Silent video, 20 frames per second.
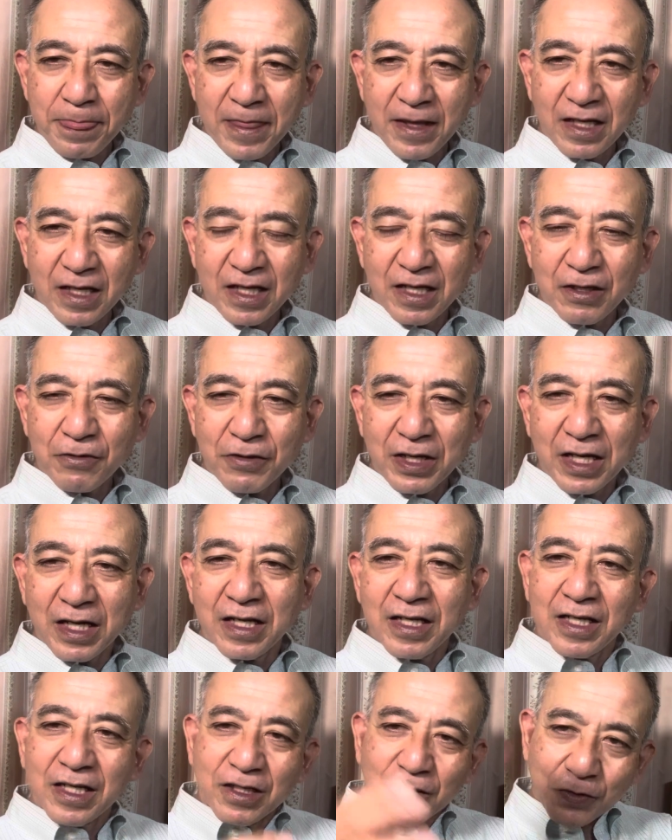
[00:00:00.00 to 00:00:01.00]
えー、は、
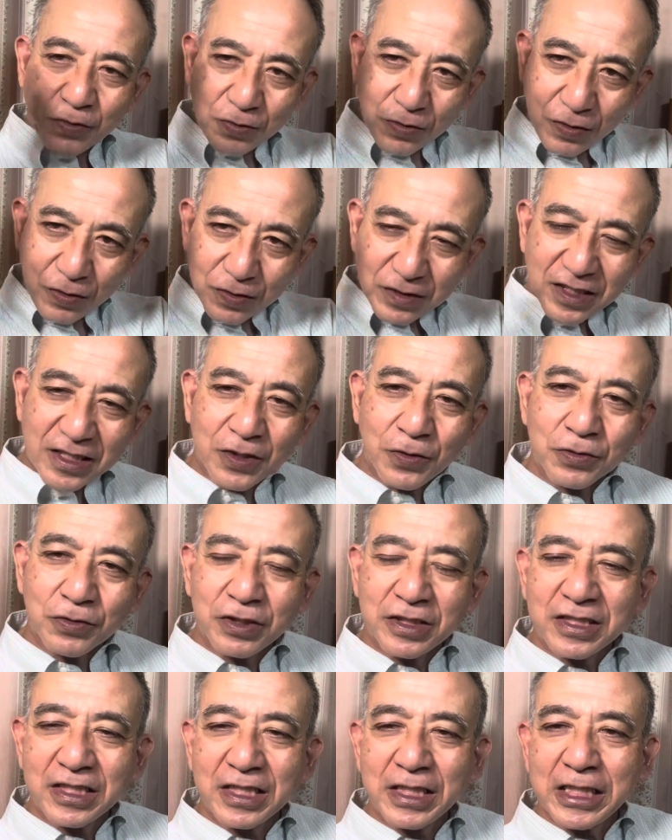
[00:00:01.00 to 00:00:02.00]
この、先ほど
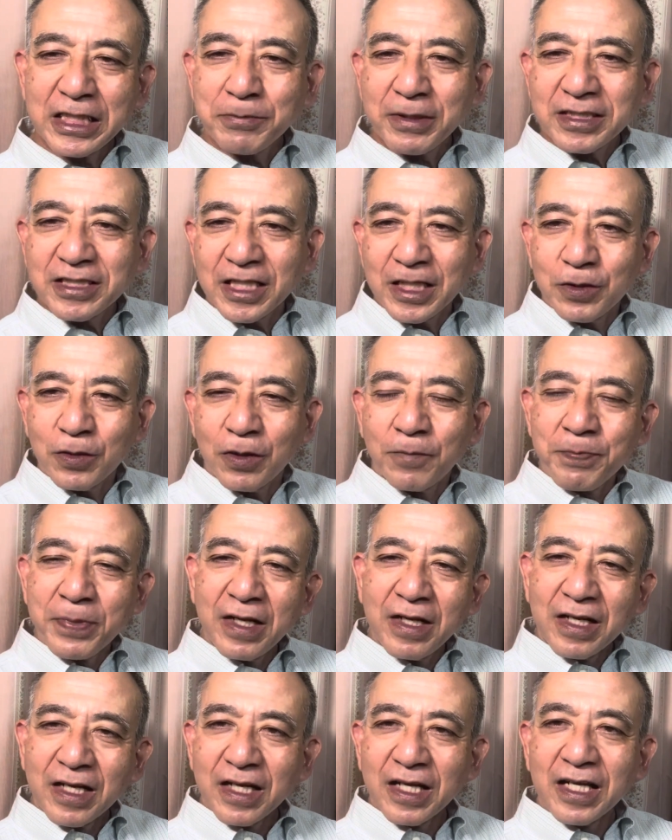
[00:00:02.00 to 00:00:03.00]
言いましたけど、
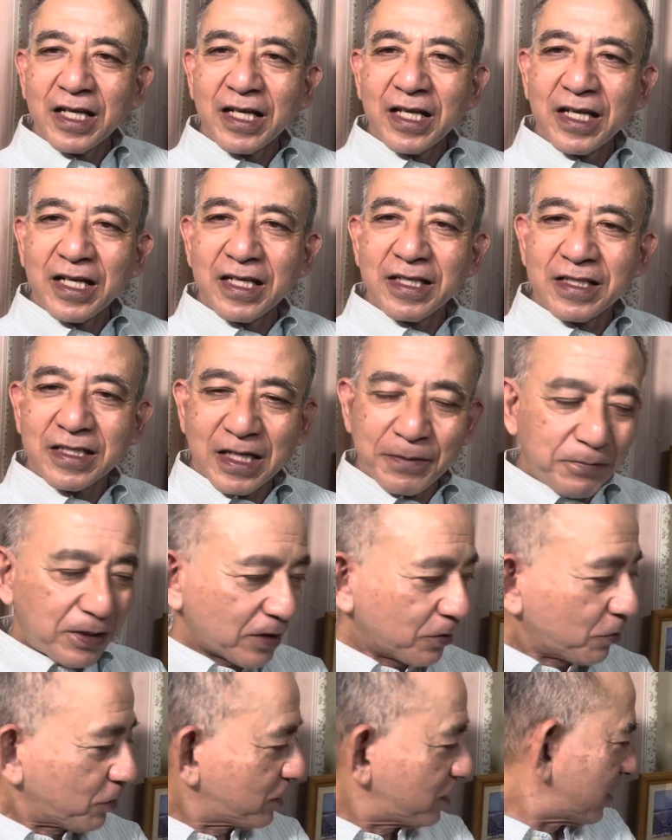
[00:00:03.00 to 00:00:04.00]
えー、頑張っ
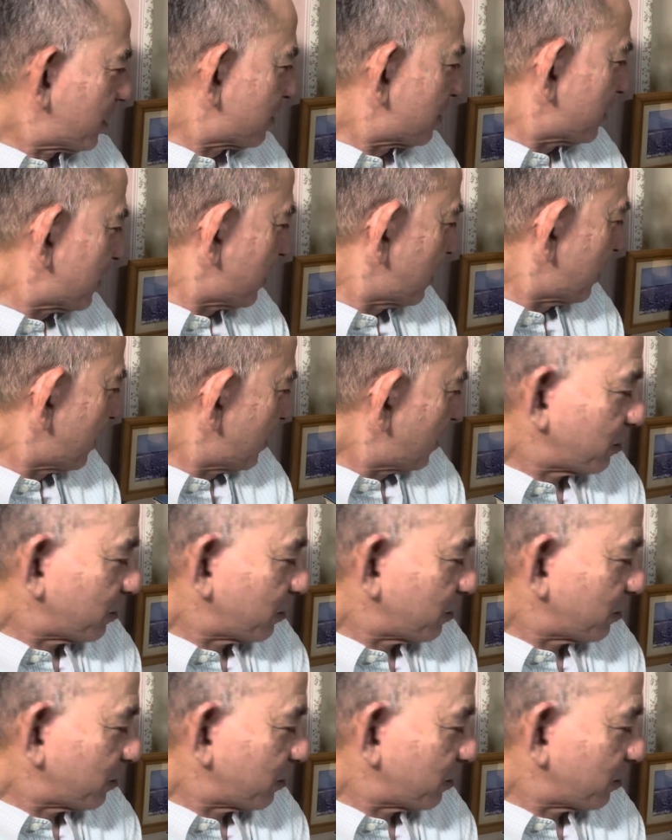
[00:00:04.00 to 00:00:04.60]
てほしいですね。